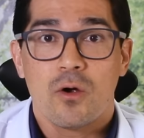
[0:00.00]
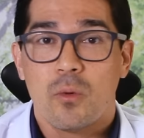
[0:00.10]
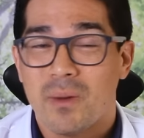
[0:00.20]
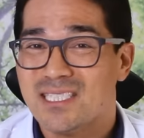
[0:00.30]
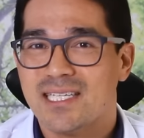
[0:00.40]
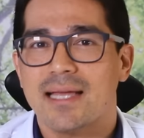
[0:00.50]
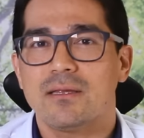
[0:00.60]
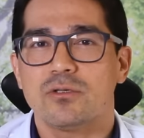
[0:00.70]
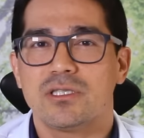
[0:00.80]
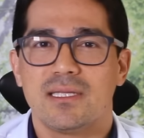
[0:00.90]
Uma
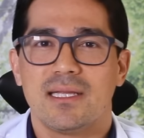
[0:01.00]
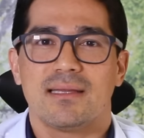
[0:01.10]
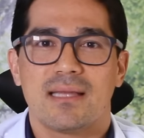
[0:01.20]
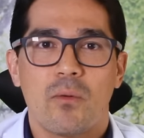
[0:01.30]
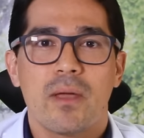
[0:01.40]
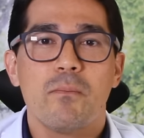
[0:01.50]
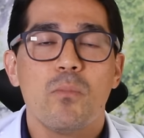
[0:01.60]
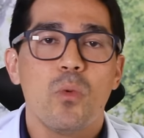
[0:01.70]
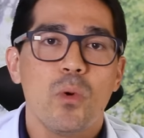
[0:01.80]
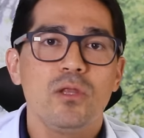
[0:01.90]
dieta ocidental é
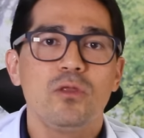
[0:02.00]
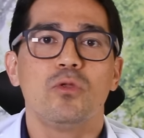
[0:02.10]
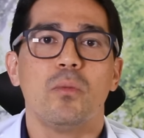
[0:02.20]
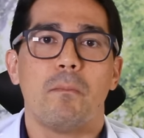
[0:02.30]
muito